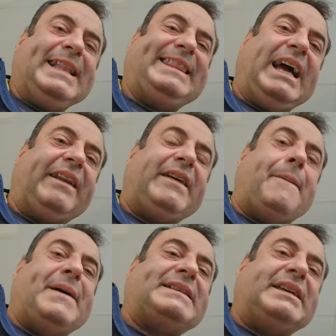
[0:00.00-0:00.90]
tarda
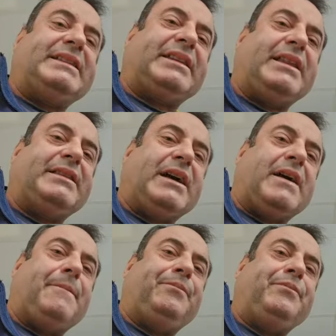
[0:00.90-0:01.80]
más de
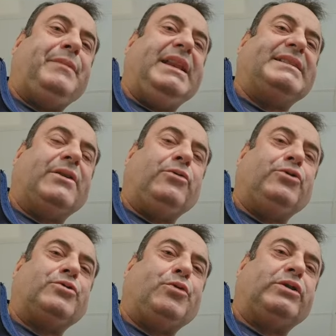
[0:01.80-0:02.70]
30
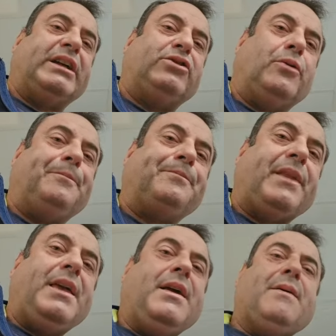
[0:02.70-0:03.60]
milisegundos, por lo tanto
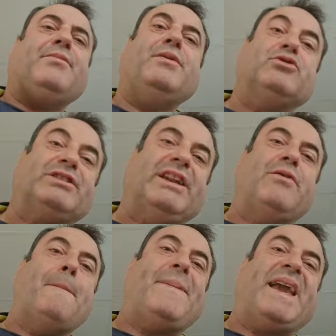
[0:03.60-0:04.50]
podemos tener
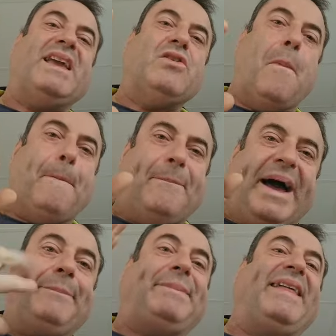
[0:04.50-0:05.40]
un pequeño
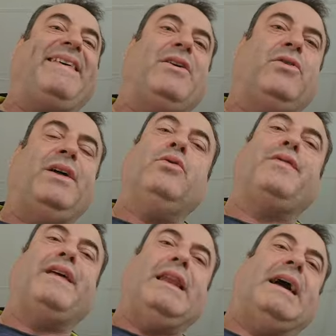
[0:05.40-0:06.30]
parpadeo de
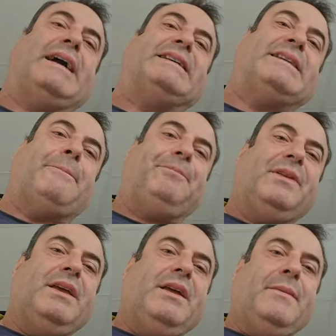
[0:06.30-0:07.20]
luz en la casa,
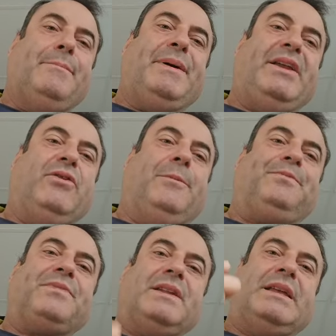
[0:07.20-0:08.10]
pero
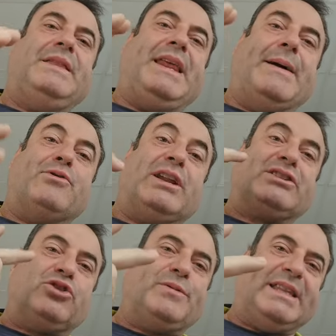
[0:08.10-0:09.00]
tendríamos las
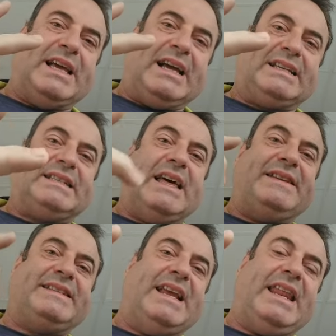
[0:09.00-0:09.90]
dos ventajas, la de
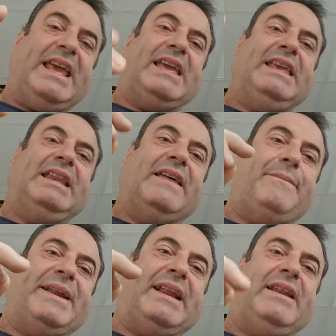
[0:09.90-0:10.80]
serie y la de
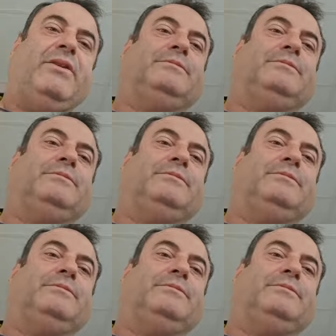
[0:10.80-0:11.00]
paralelo.